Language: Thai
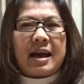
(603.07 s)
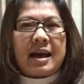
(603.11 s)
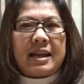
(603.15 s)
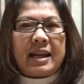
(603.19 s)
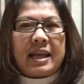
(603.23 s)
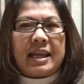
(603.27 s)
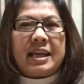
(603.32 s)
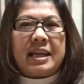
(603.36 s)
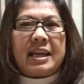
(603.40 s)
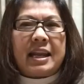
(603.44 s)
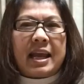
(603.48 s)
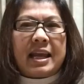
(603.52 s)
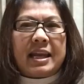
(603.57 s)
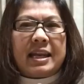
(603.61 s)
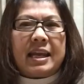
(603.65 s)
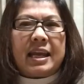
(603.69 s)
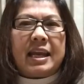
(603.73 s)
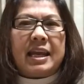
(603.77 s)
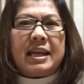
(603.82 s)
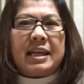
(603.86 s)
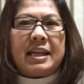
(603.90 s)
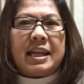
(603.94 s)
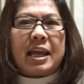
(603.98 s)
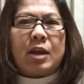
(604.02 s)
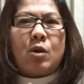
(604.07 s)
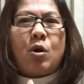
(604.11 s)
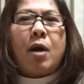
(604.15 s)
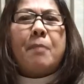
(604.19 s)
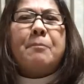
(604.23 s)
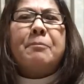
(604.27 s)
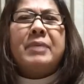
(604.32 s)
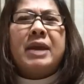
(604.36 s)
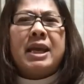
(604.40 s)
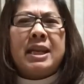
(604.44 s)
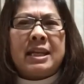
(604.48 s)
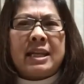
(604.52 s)
คะ ในในในในคอ
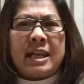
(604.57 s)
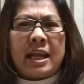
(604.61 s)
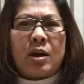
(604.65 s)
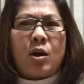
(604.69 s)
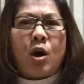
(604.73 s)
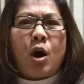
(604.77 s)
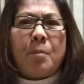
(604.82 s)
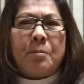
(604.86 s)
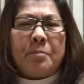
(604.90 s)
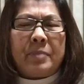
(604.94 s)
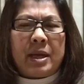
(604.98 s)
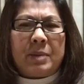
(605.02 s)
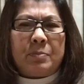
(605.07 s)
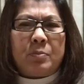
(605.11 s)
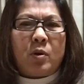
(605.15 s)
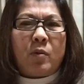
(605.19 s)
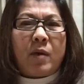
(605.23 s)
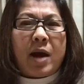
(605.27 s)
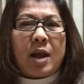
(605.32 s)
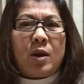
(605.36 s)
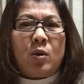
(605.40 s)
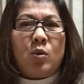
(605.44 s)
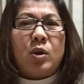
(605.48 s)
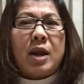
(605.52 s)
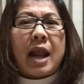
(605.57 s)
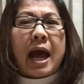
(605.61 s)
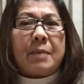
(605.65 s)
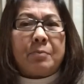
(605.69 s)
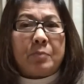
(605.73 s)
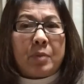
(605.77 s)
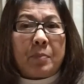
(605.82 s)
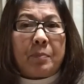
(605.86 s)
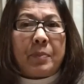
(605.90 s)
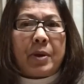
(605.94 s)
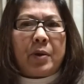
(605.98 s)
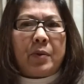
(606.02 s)
มเมนต์ในคอมเมนต์ เพราะว่าลูกหลาน
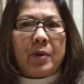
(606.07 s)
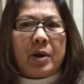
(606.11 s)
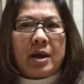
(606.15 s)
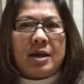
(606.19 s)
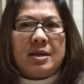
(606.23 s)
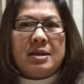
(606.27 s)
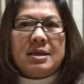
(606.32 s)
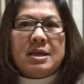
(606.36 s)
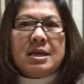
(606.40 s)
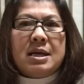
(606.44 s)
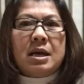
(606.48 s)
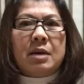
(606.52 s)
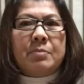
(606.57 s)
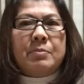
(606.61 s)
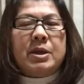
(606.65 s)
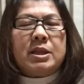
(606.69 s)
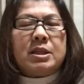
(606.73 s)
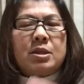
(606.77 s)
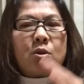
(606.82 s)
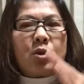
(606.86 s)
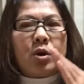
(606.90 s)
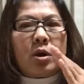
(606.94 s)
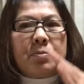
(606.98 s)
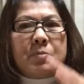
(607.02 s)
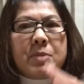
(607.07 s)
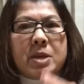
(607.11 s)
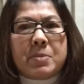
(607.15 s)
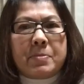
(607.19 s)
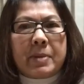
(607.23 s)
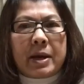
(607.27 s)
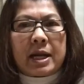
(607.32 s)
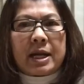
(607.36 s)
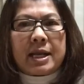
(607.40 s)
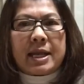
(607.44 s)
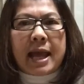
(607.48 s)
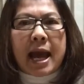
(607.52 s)
ป้าแป๋วอะมีแต่คนมี
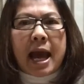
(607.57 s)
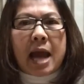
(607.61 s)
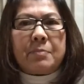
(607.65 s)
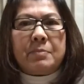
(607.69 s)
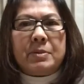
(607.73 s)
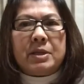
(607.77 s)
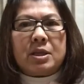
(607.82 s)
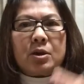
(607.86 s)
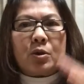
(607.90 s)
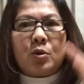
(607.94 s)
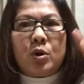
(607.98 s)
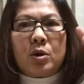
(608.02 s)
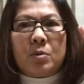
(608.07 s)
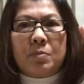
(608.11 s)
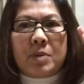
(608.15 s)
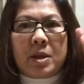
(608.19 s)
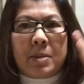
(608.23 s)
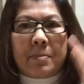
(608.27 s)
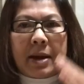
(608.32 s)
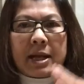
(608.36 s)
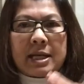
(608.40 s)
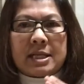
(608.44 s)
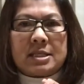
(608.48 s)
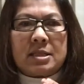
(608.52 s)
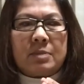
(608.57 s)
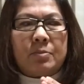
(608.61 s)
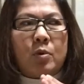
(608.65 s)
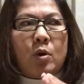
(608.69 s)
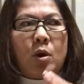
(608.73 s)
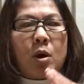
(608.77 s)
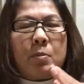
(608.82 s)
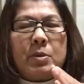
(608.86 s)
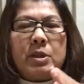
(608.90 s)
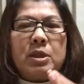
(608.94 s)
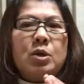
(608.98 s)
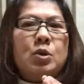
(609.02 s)
มารยาท มีแต่คนมีมันสม
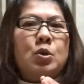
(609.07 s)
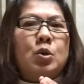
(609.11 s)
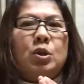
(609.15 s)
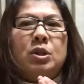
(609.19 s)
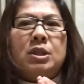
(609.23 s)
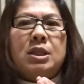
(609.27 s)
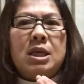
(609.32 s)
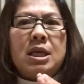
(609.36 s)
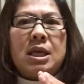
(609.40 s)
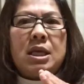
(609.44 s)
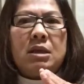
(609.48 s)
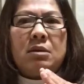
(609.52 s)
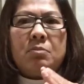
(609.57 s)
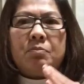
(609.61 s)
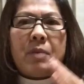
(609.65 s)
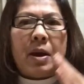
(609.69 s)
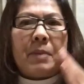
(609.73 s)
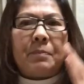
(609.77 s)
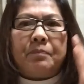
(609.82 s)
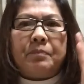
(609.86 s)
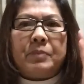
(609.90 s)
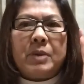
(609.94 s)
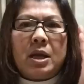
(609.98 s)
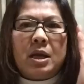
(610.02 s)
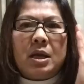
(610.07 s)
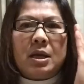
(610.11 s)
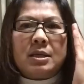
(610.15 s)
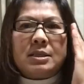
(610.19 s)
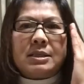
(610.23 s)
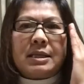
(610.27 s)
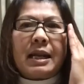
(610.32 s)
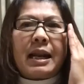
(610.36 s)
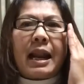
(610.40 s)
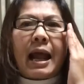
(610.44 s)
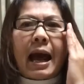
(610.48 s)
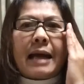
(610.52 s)
อง มีแต่คนที่แบบ
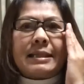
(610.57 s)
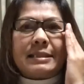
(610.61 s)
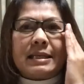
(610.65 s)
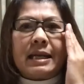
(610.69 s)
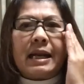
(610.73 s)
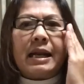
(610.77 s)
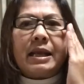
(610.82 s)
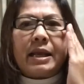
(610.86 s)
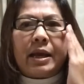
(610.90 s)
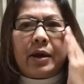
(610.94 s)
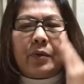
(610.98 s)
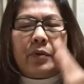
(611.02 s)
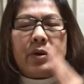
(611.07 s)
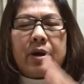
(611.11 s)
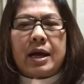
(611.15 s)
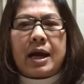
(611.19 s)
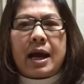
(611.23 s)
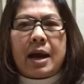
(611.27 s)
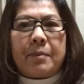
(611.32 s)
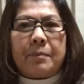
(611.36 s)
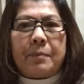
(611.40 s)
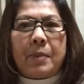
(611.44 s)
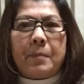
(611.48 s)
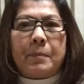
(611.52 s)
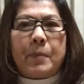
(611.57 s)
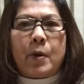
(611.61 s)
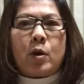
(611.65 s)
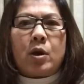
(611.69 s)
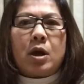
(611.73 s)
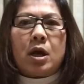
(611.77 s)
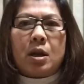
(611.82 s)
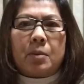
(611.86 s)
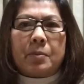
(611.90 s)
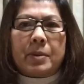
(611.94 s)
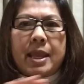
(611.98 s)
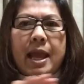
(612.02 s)
ฉลาดเฉลียวอะค่ะป้าแป๋ว
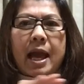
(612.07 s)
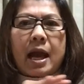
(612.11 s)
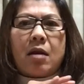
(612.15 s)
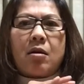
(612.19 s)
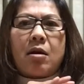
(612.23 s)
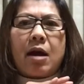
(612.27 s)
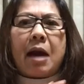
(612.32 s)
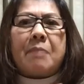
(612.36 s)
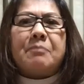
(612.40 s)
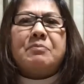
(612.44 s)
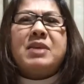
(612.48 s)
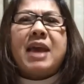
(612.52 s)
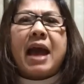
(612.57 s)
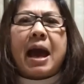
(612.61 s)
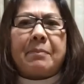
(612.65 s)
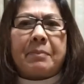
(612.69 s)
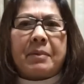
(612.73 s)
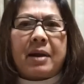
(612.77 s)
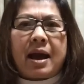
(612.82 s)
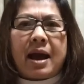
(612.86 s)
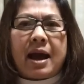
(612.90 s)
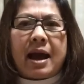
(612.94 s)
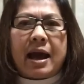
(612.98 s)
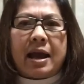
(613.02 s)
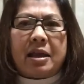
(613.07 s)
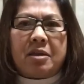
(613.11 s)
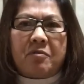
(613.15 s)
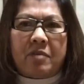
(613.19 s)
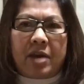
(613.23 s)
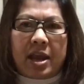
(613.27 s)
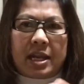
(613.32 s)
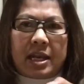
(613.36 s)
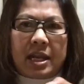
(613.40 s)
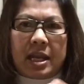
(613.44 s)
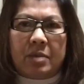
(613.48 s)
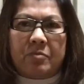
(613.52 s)
ก็เลยไม่อยากเอาคำหยาบคาย
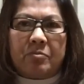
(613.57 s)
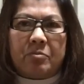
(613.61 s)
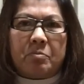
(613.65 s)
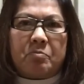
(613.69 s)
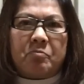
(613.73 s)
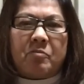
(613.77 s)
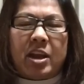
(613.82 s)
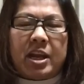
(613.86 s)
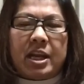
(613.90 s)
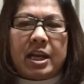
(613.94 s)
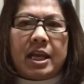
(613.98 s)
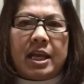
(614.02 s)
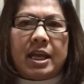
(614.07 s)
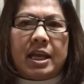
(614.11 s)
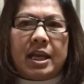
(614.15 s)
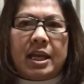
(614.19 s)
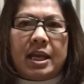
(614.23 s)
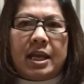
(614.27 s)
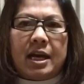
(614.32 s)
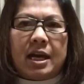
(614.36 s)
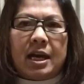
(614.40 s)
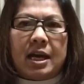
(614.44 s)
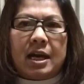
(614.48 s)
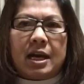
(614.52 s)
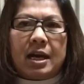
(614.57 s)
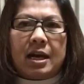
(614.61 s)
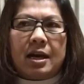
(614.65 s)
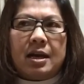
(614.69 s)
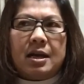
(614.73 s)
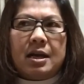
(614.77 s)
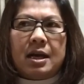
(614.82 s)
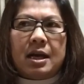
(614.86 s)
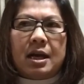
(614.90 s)
ไว้ในไว้ในเอ่อ